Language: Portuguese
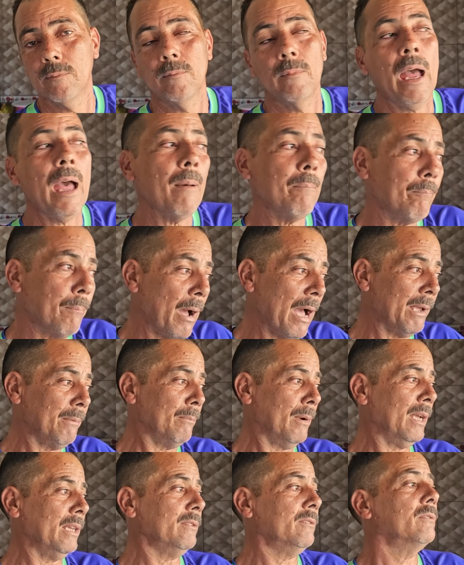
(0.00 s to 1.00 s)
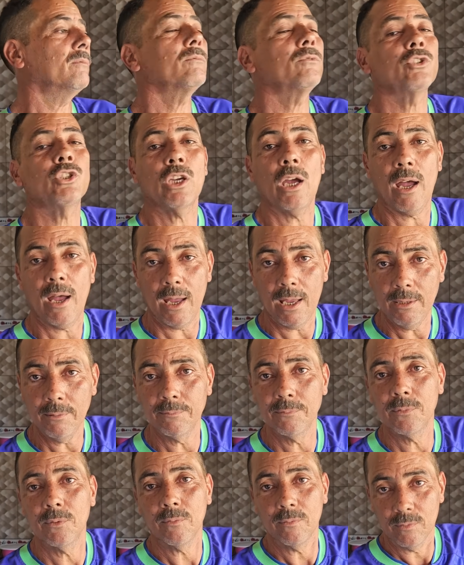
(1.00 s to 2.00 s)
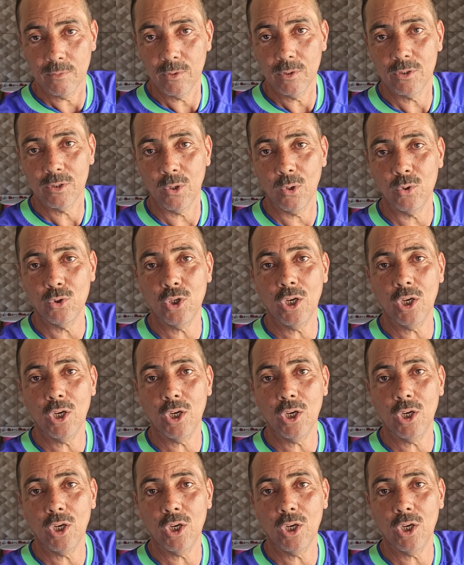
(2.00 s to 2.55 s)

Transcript: Rapaz, mas já. Se Cara,